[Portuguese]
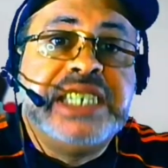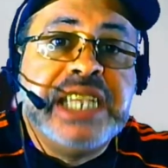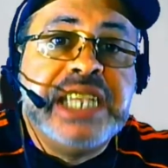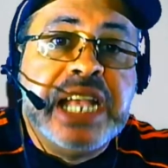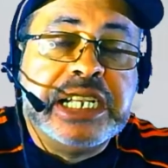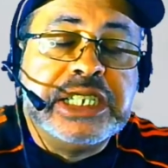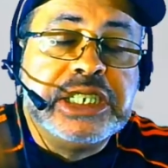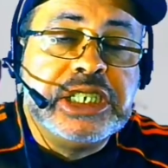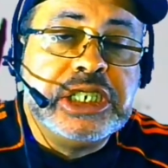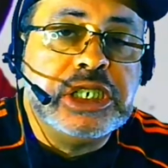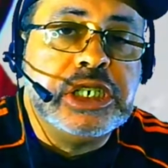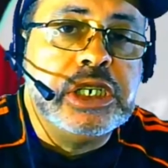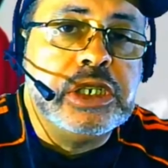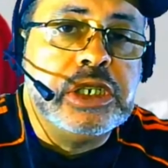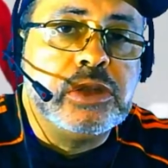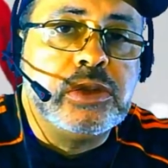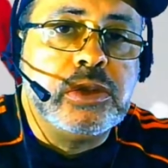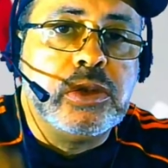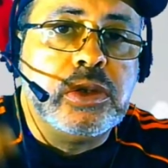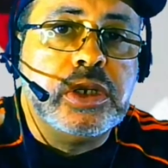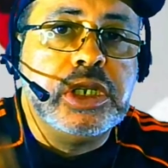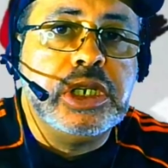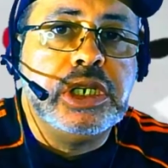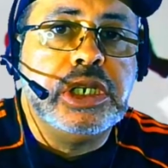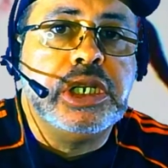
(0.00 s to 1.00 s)
a
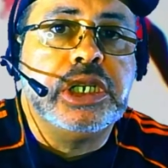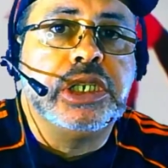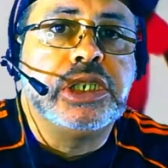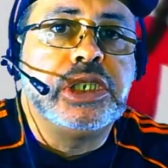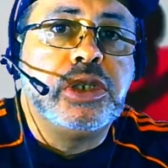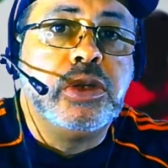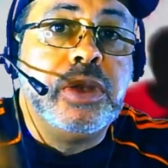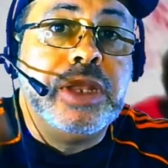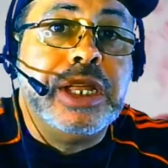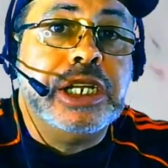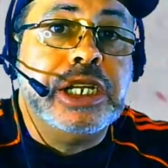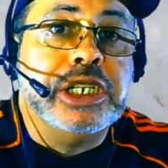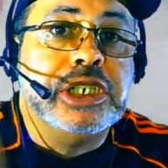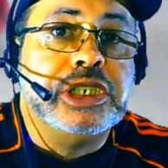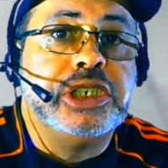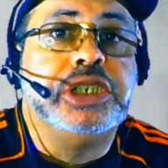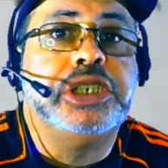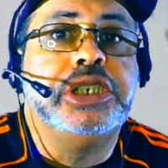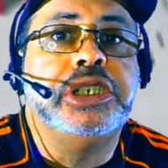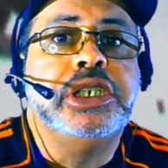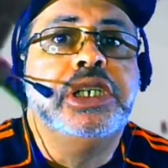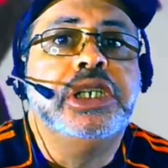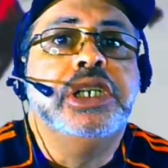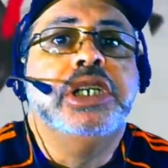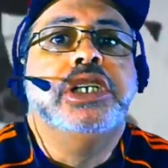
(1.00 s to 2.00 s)
diretoria, se o
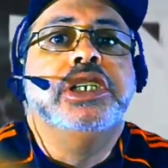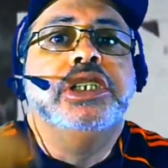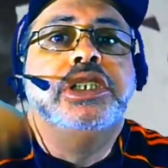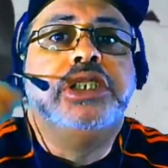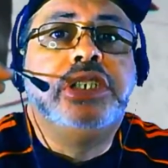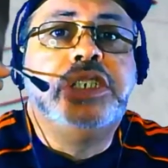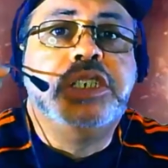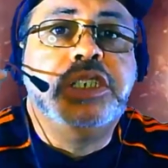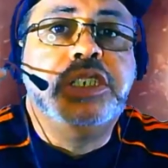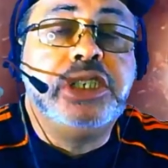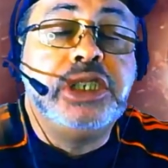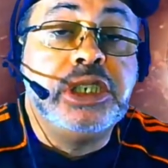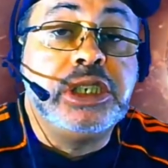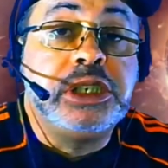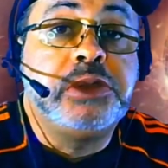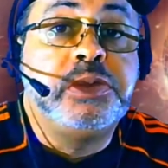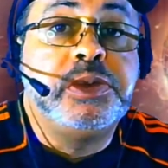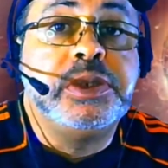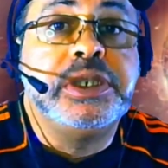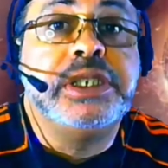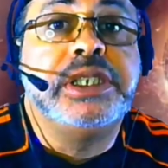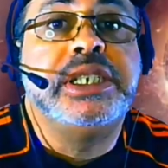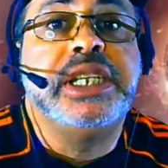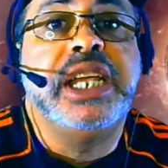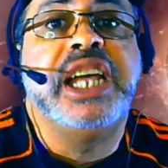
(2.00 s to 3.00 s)
Landim se
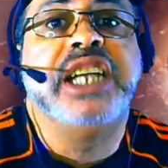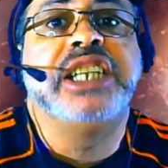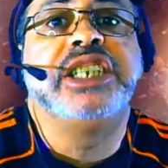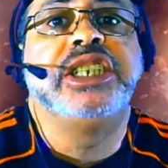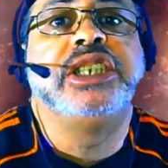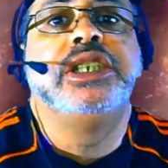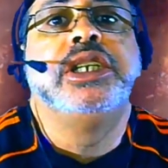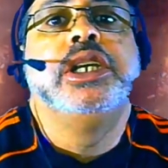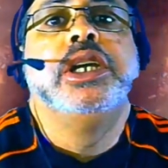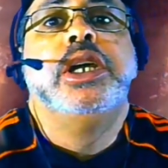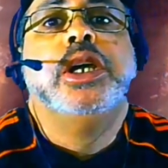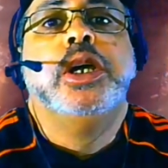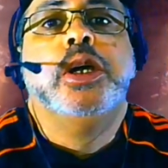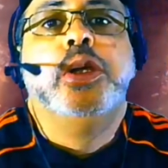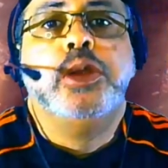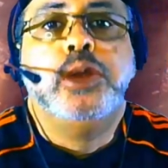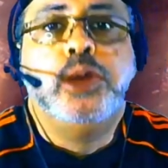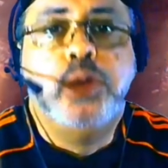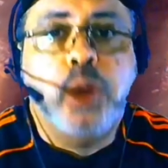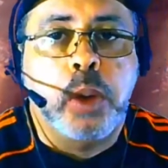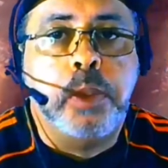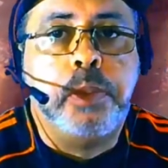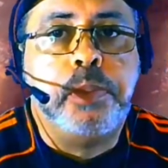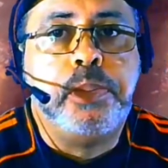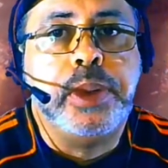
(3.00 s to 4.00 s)
desfizesse
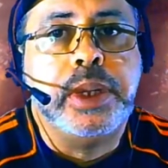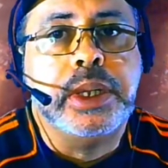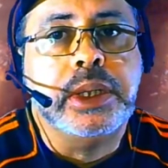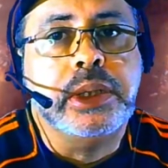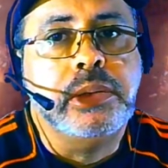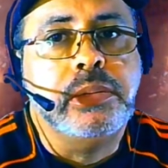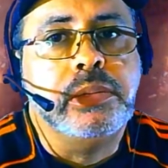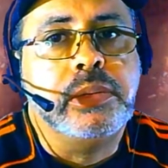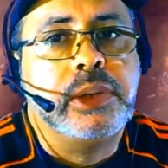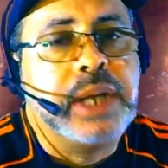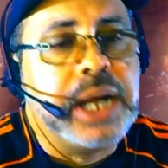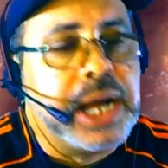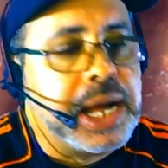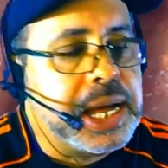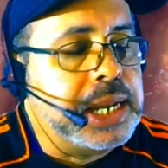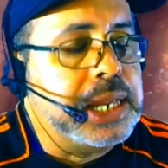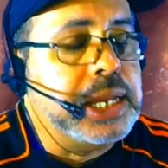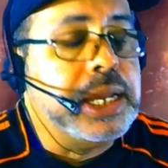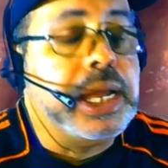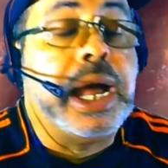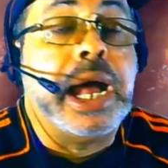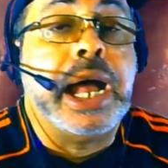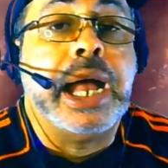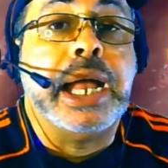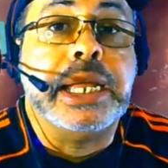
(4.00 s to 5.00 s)
do Pedro. Cara,
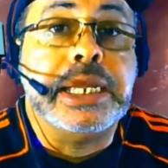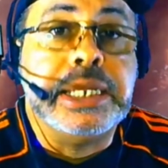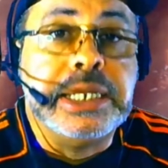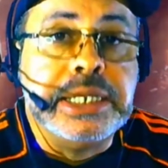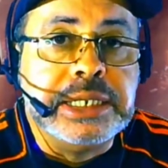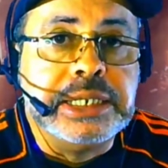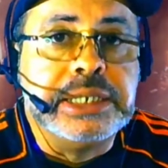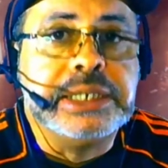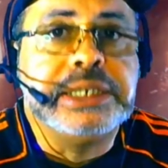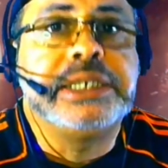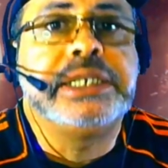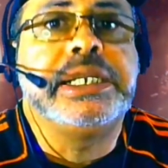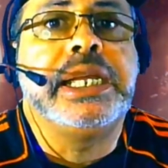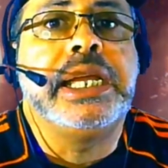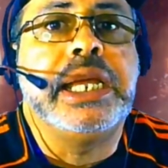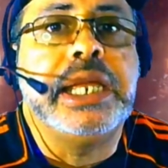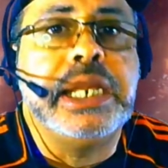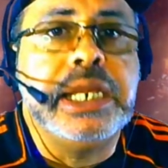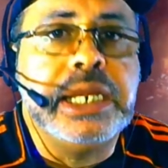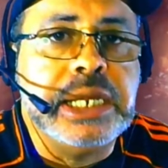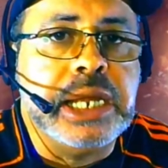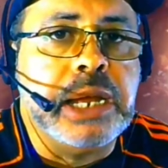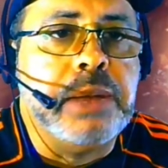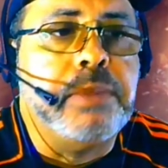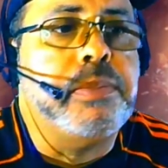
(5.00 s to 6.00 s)
aí
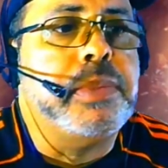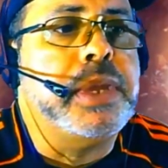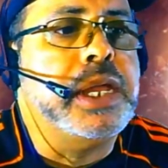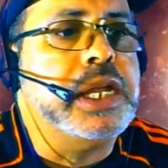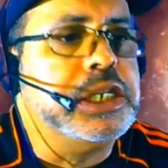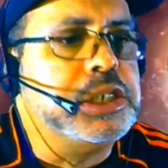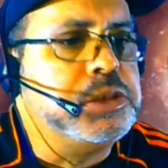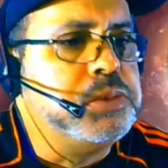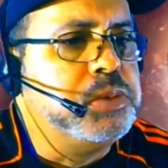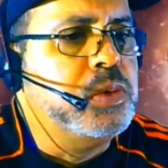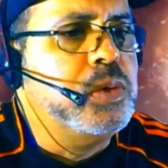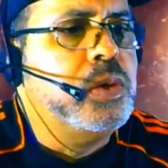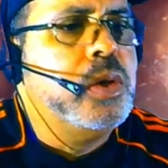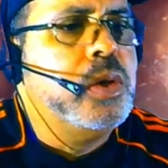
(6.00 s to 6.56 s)
seria mesmo